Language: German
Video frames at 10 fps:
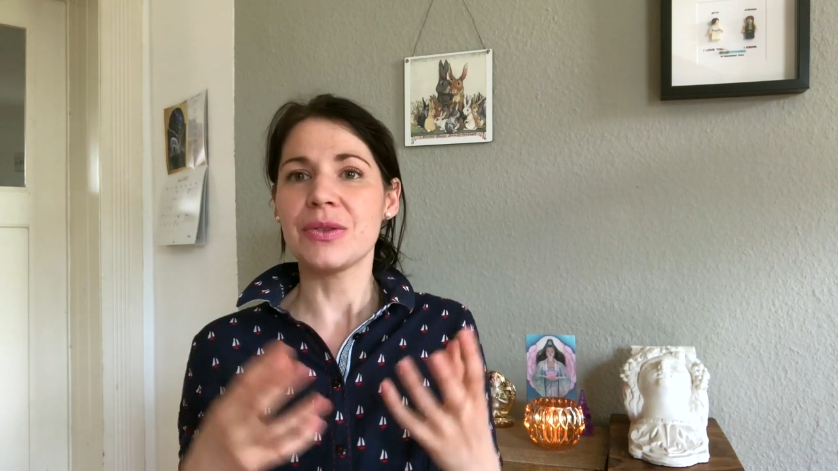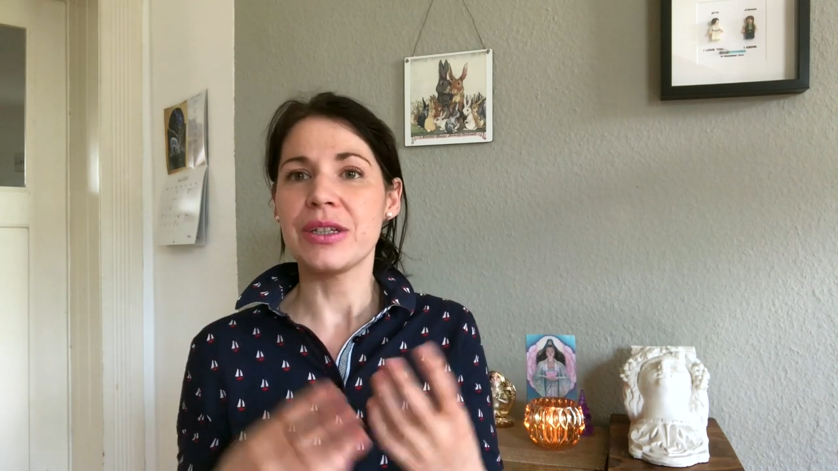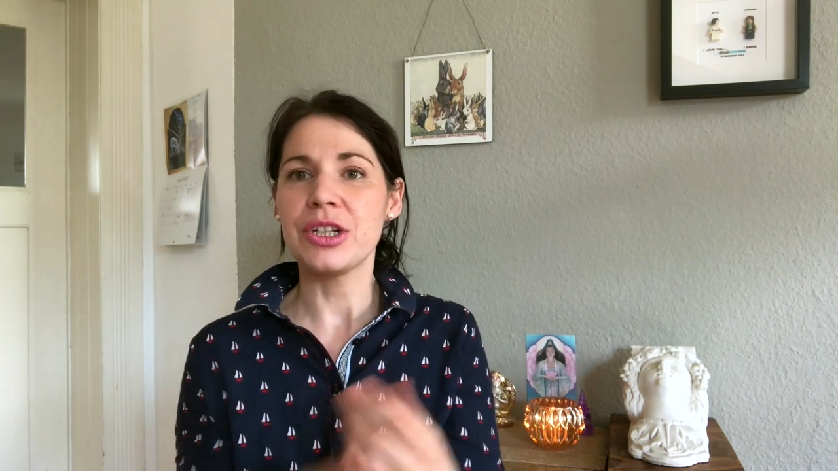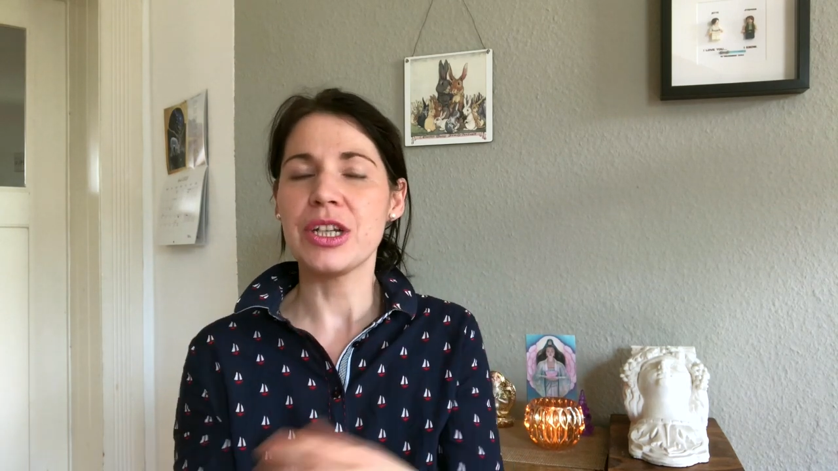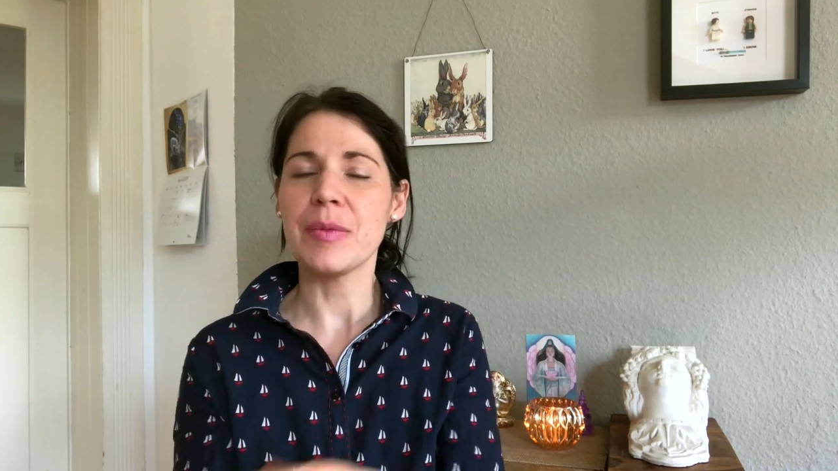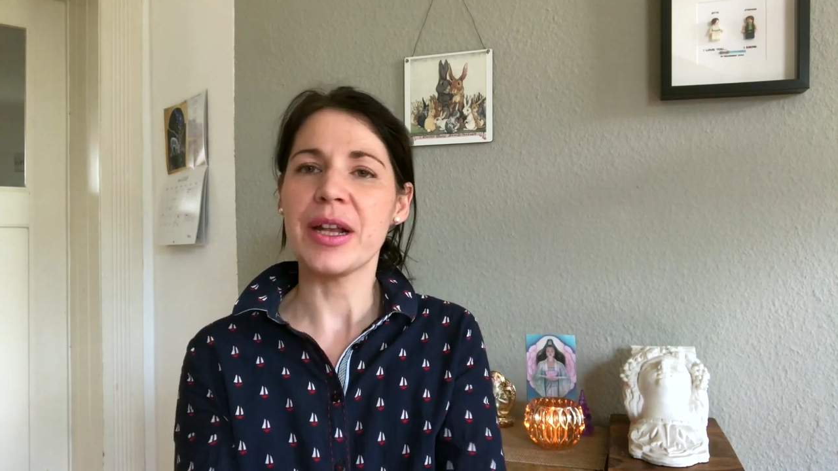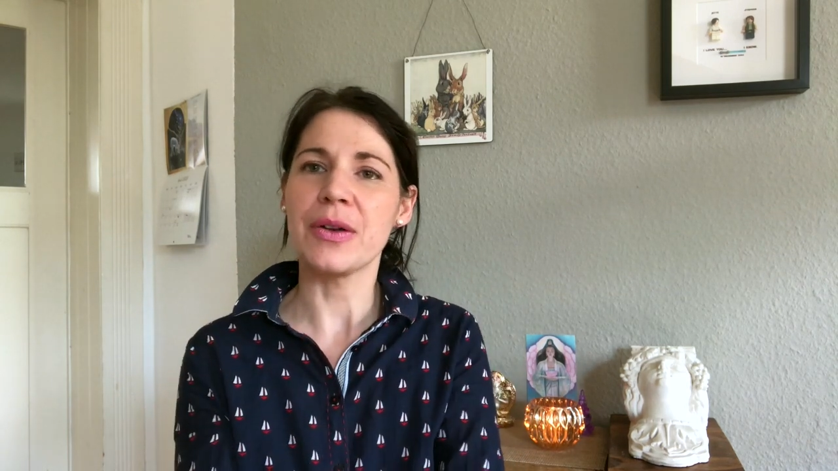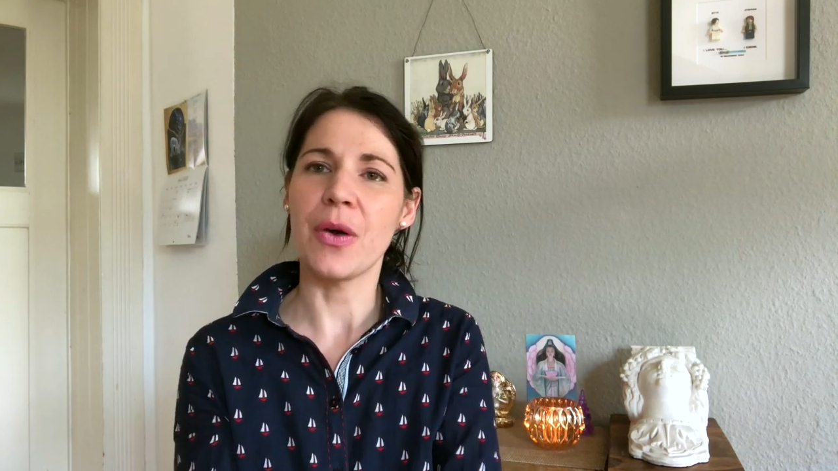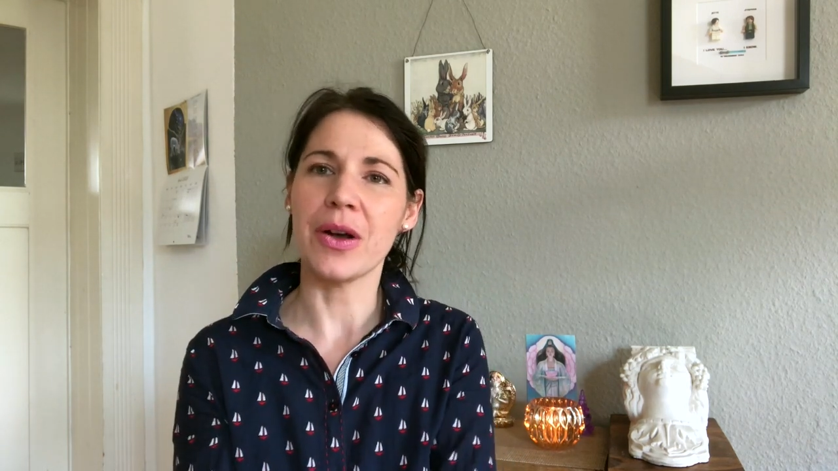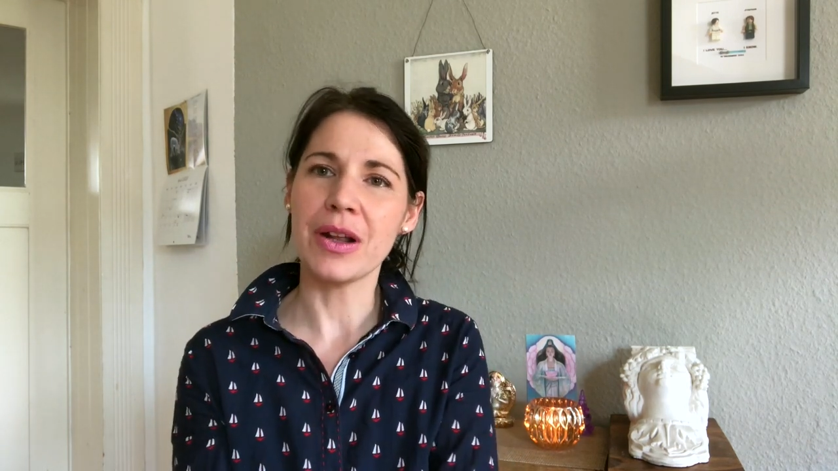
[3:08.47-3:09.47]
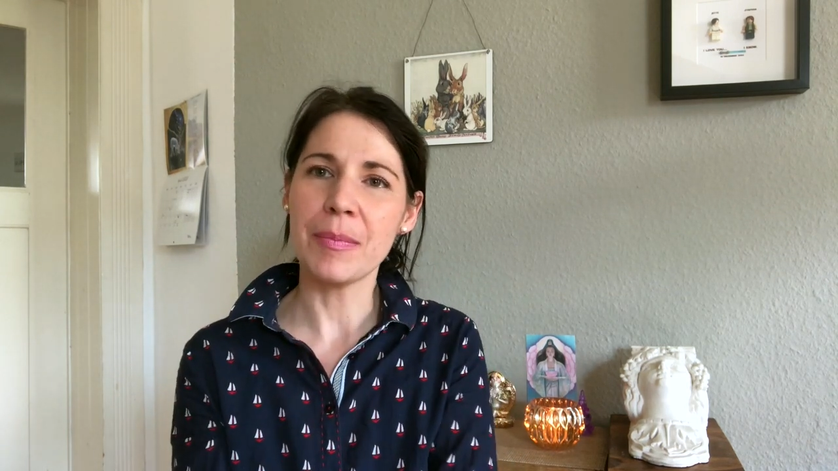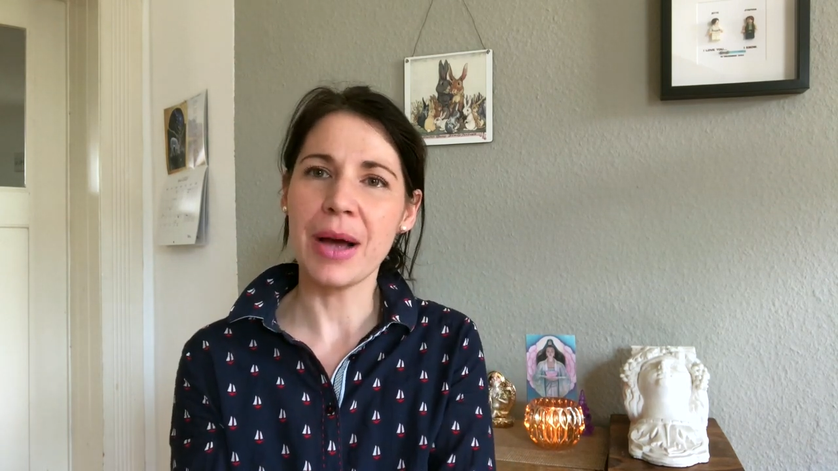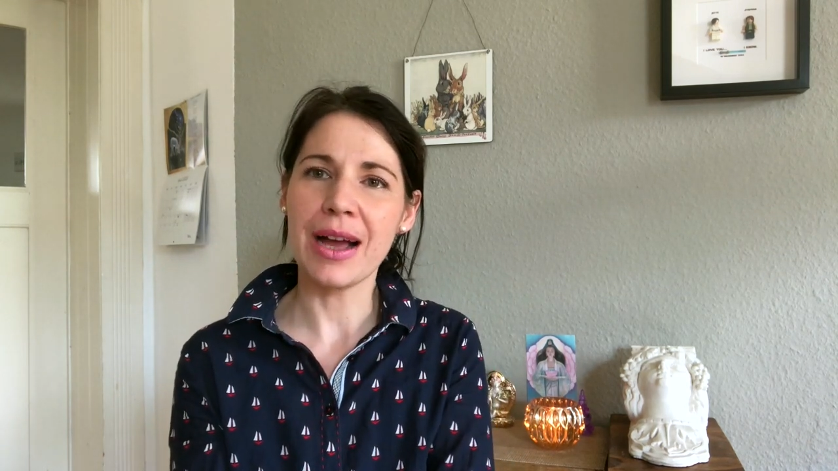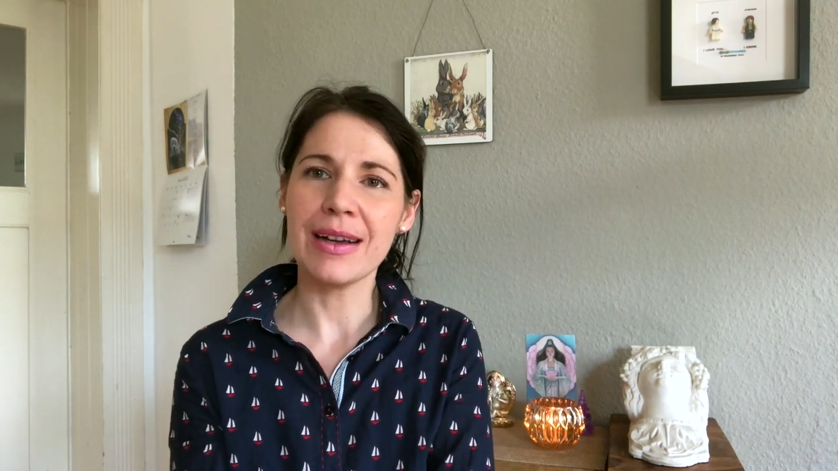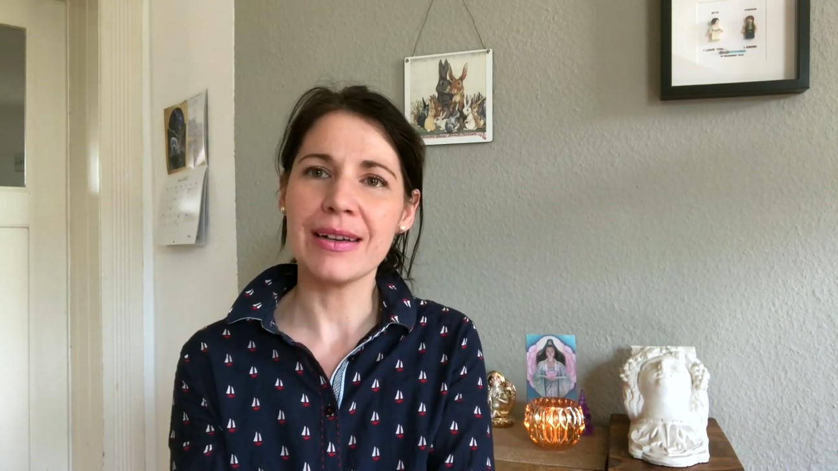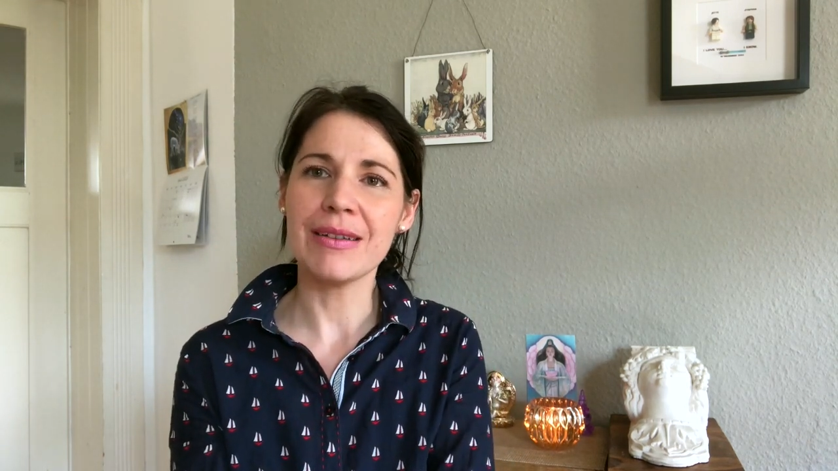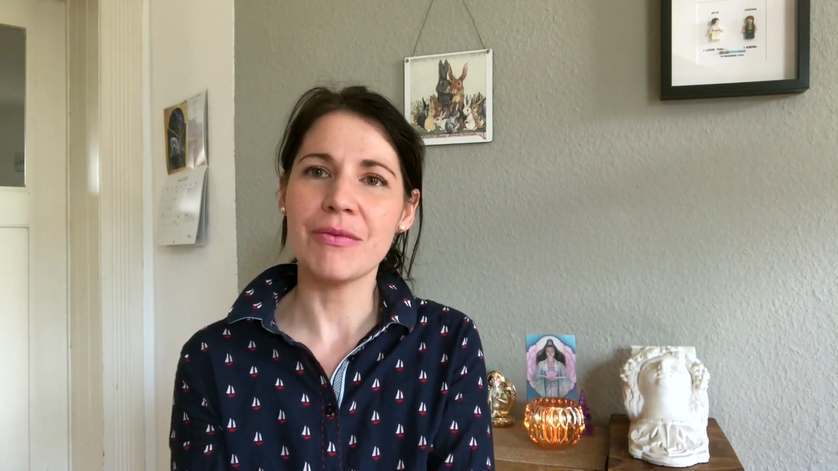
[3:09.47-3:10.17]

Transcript: uns den Stier bei den Hörnern packen,